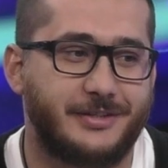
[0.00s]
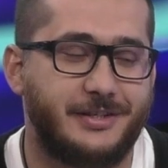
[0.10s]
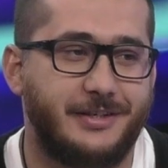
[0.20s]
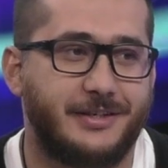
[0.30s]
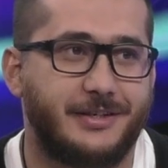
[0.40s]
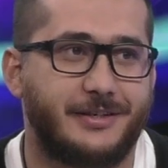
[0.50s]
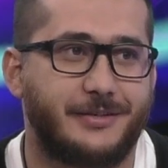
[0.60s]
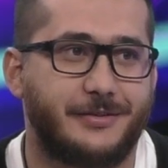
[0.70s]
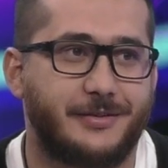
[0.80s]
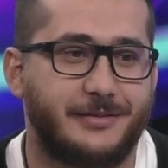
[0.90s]

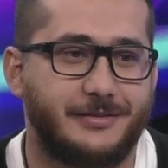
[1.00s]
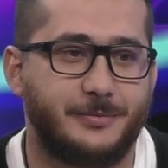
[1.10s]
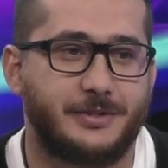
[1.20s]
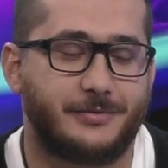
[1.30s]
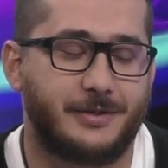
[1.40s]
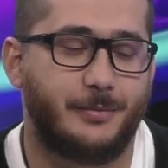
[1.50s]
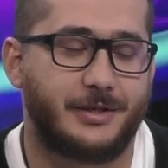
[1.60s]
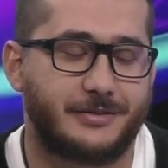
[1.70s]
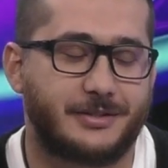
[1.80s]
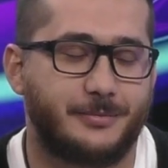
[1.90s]
сильная именно в
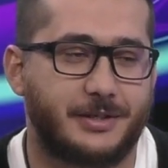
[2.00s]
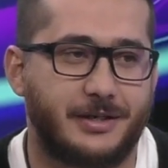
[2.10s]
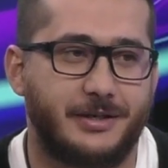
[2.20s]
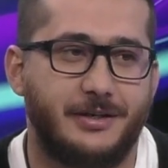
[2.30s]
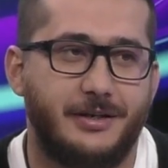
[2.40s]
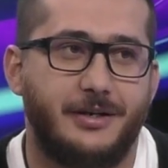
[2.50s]
Хабаровском крае,